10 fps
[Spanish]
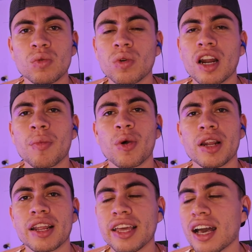sin un gramo
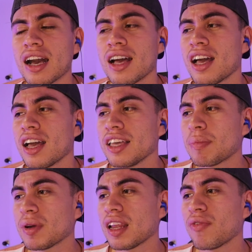de energía
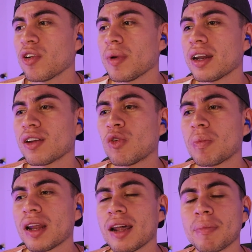y pues la forma de
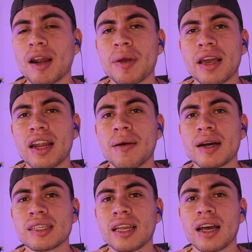recuperar para mañana
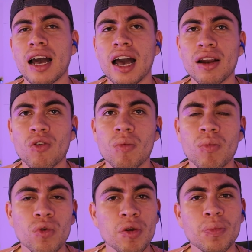va a ser algo
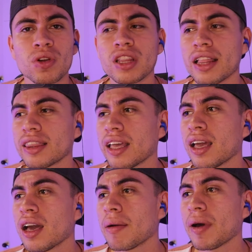muy
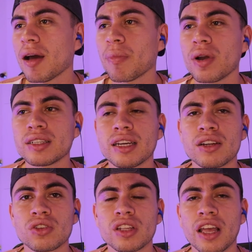importante para poder
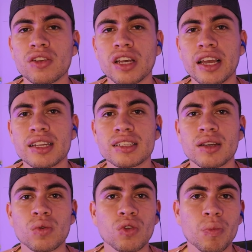seguir sosteniéndose ahí en ese
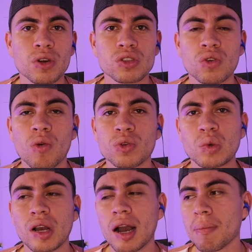segundo puesto como
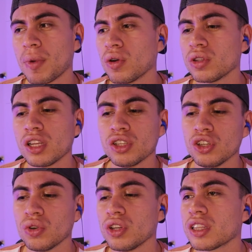subcampeón del
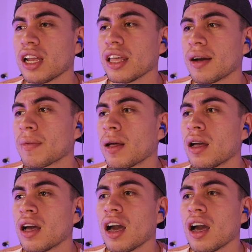Giro de Italia.